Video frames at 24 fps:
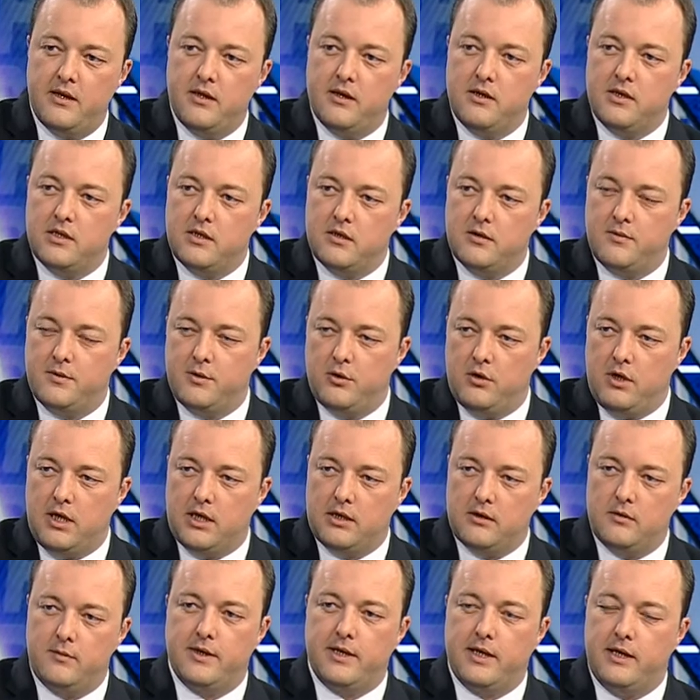Evet. Şimdi bir de o
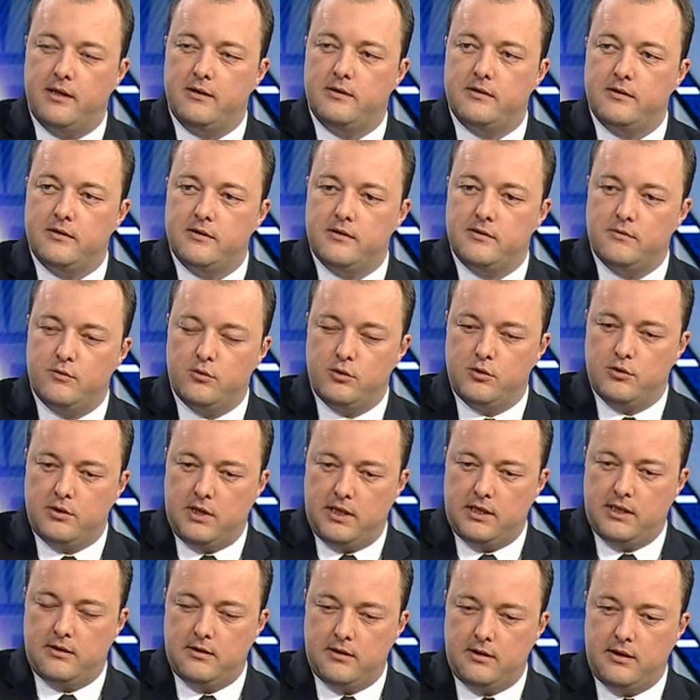aklıma geldi siz bunu
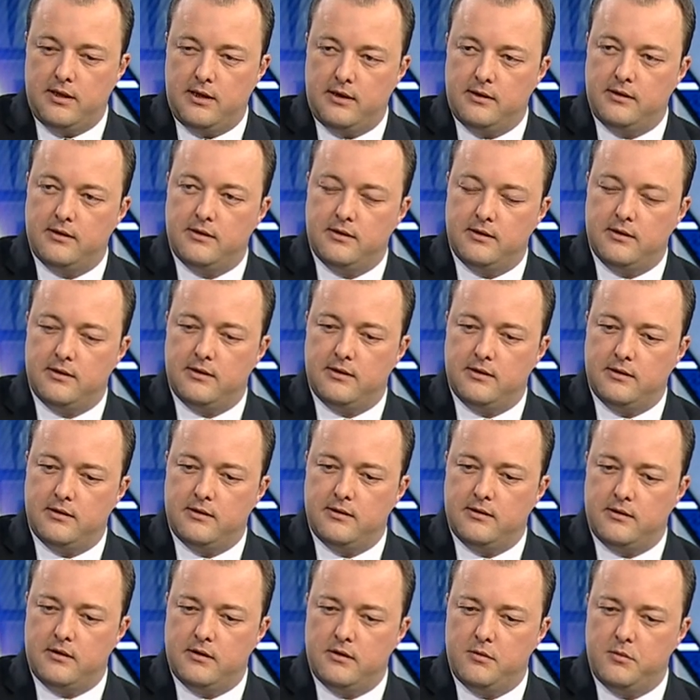anlatırken. Aynen öyle evet.
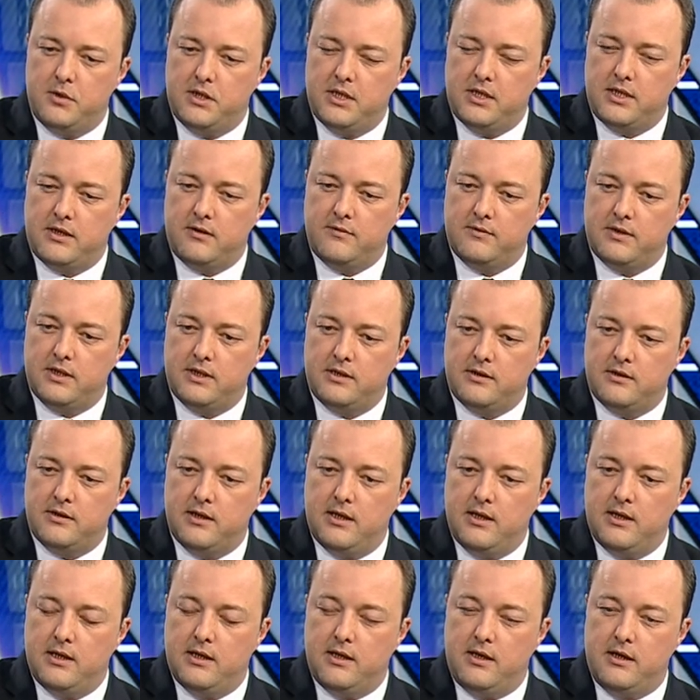E, şimdi bir taraftan
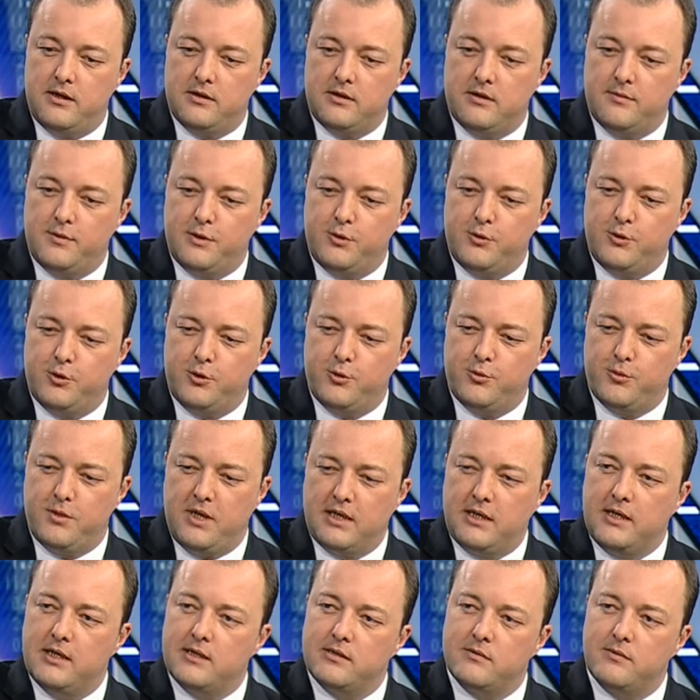acaba diyorum
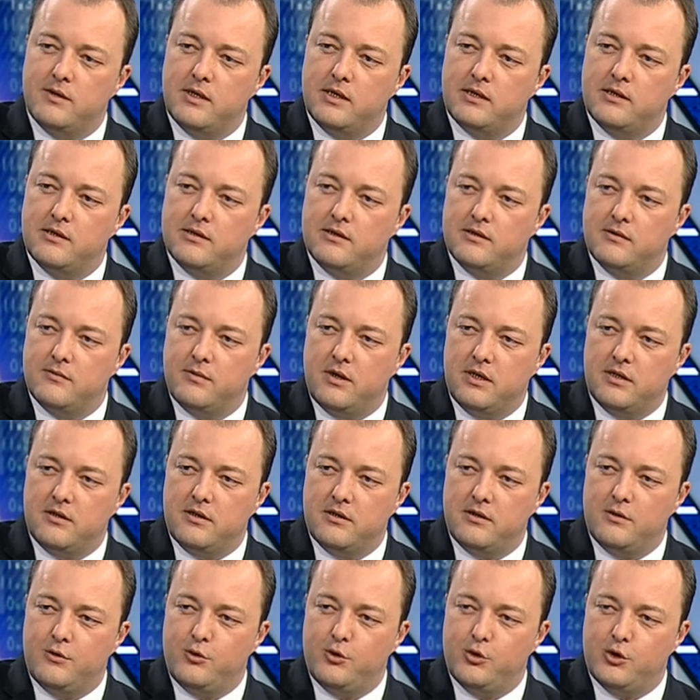Merkez Bankası
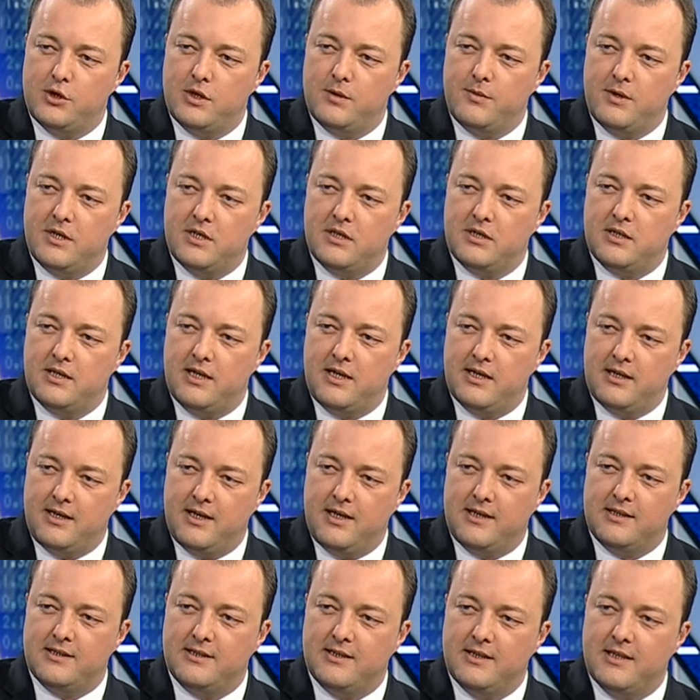Başkanı %5
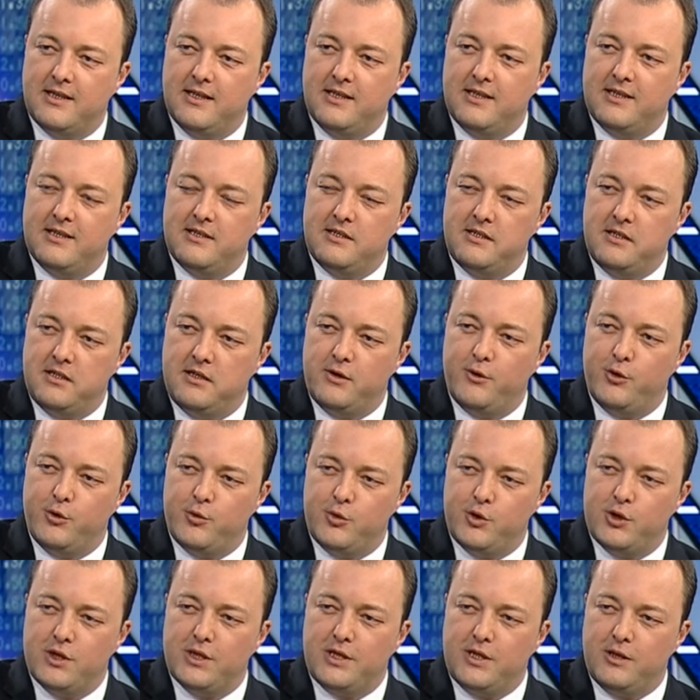derken yine
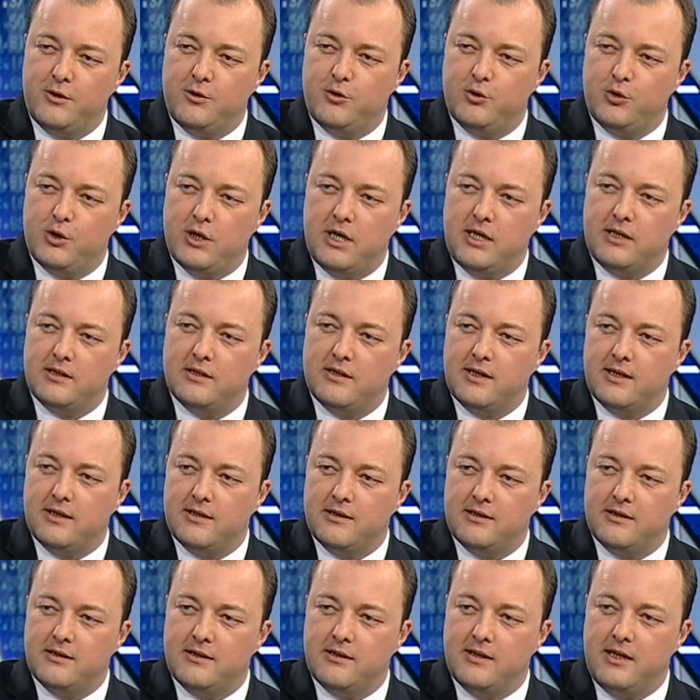önümüzdeki günlerde
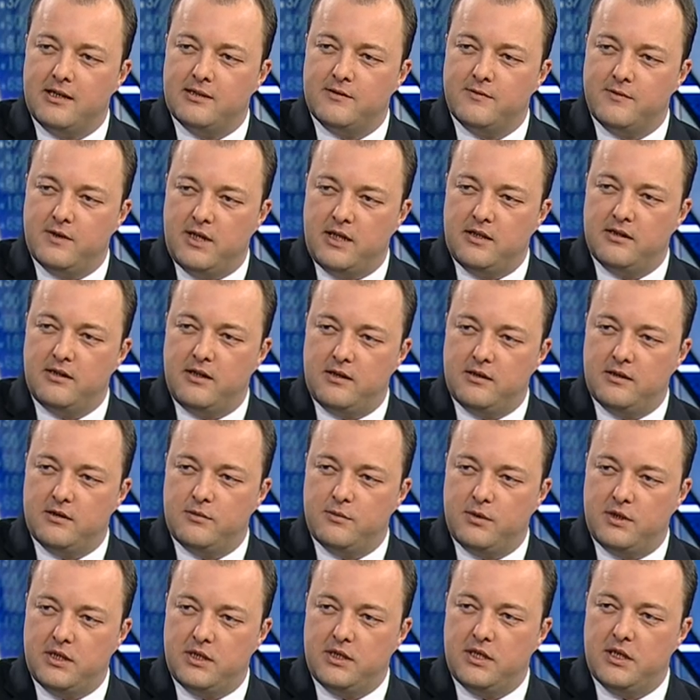gaz fren
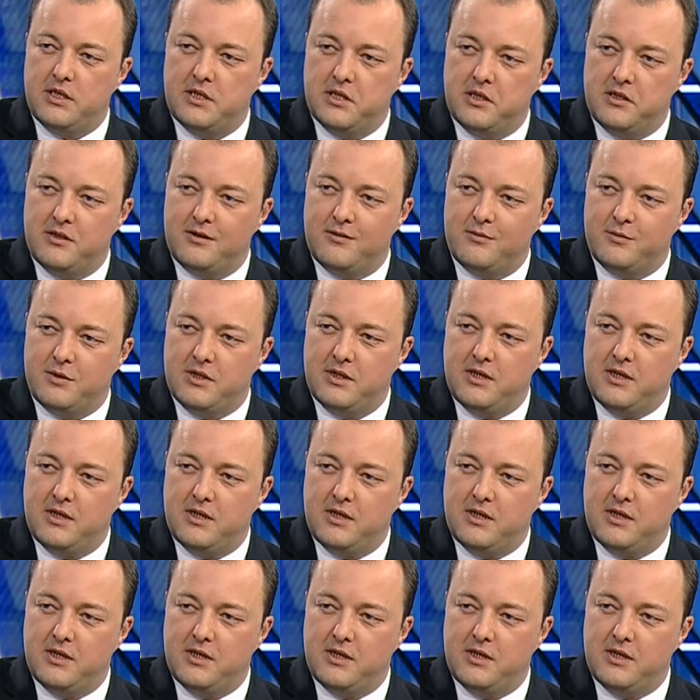tartışmaları yaşanır mı?